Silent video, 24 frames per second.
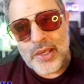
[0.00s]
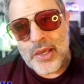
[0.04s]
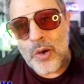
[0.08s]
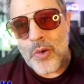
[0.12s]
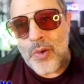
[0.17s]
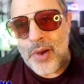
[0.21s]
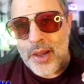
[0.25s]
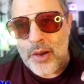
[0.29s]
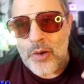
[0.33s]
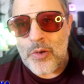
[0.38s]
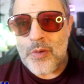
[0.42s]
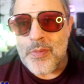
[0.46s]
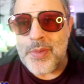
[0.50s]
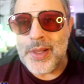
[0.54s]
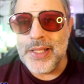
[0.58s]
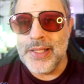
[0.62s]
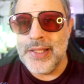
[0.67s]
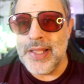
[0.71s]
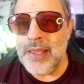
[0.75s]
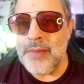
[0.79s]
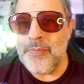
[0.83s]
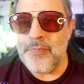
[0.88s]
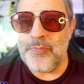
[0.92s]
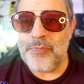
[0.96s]
eu
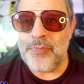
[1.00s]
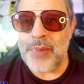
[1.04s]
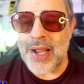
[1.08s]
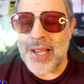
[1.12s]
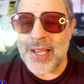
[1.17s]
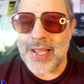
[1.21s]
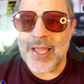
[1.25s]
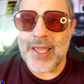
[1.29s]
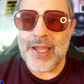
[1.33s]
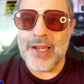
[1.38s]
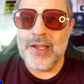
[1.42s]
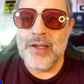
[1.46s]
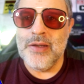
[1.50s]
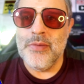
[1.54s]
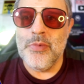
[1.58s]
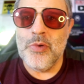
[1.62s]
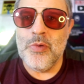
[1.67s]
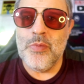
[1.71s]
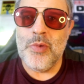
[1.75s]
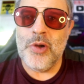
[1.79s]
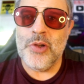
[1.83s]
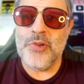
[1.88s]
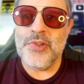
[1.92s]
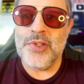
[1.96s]
recomendei pra caramba o
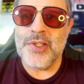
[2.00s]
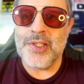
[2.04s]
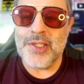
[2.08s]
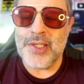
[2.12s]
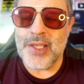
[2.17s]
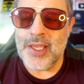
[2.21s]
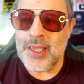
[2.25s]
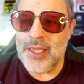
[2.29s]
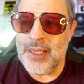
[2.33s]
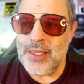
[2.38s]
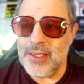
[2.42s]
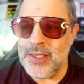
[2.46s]
Mote 100,